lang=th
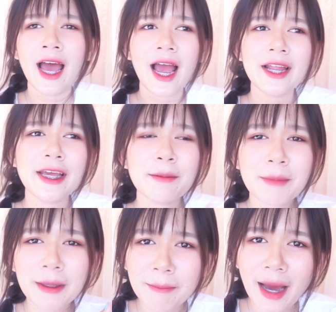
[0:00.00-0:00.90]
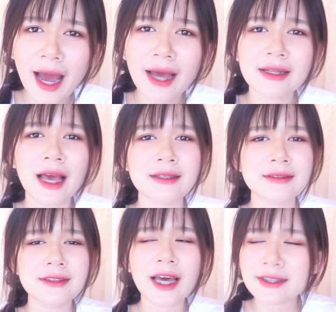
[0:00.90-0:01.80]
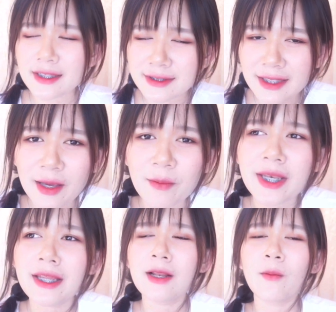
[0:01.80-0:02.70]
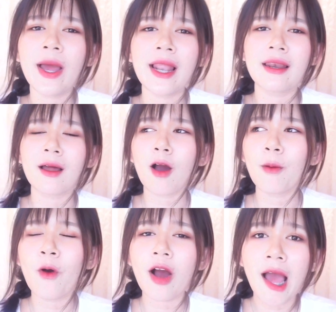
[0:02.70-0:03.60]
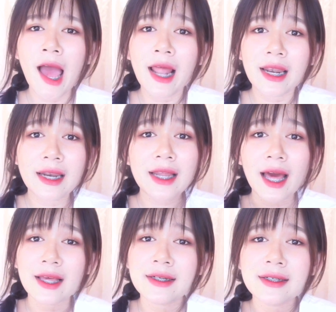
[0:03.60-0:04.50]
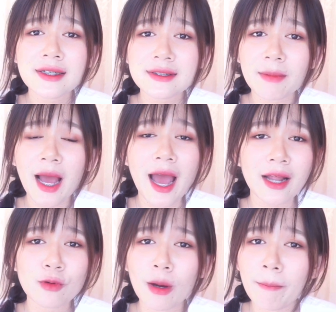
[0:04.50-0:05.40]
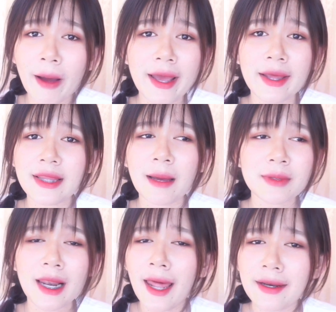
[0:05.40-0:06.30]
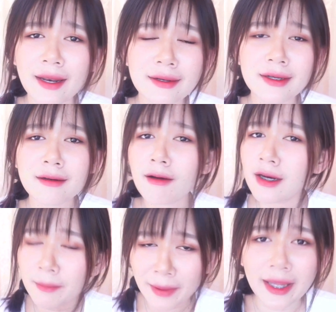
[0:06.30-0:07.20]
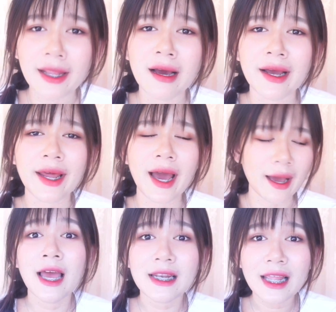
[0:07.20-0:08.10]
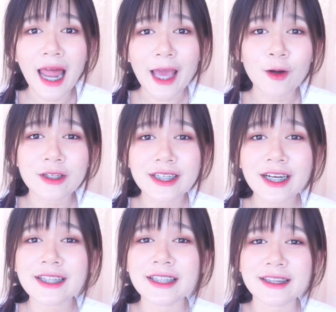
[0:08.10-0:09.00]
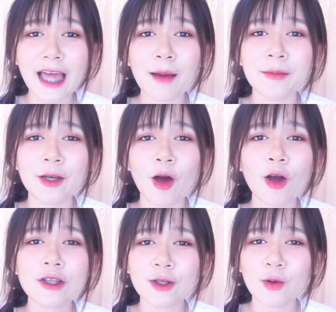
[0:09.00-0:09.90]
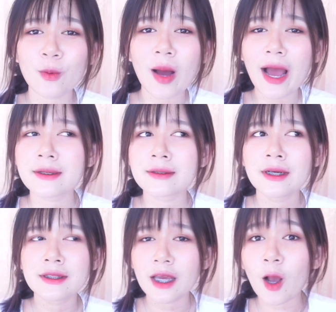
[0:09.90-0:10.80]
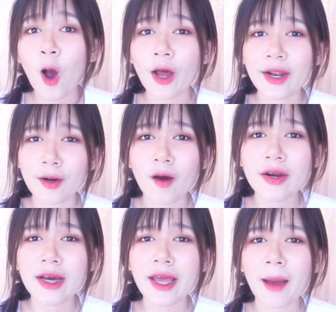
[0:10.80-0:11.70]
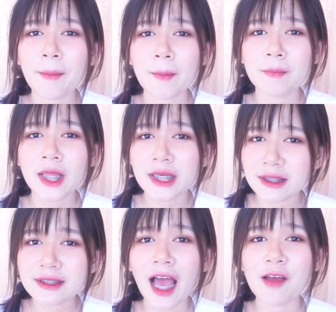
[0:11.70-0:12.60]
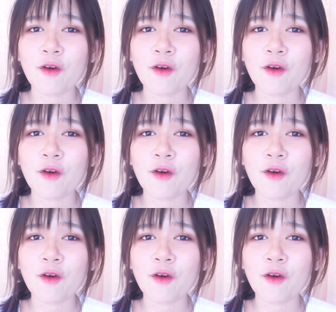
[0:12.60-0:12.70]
ไอเทมบ้านๆหาซื้อได้จากเซเว่นอีเลฟเว่นแล้วก็พวกร้านขายเครื่องสำอางทั่วไปตามตลาดนัดก็คือมีเลยนะคะหลายๆคนที่เคยติดตามเลยเนาะก็จะรู้ว่าแต่ก่อนนะเนาะเนยอ่ะแบบจะสายฝ